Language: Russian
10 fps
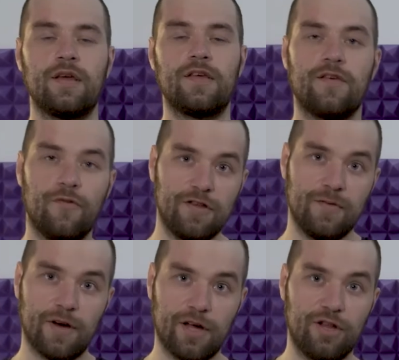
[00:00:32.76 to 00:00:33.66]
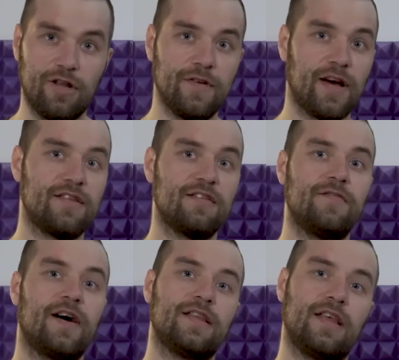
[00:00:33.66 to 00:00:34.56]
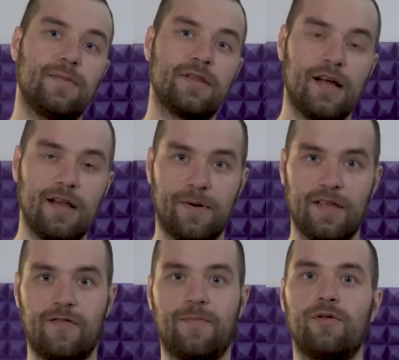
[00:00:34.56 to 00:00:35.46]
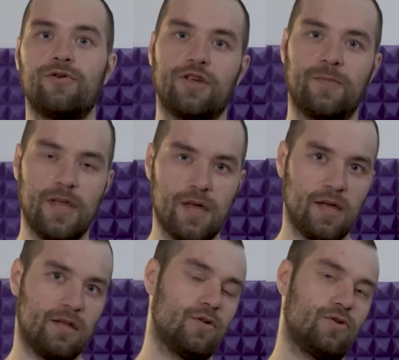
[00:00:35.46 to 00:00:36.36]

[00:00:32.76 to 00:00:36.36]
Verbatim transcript: И сегодня мы решили выразить два диаметрально противоположных мнения на этот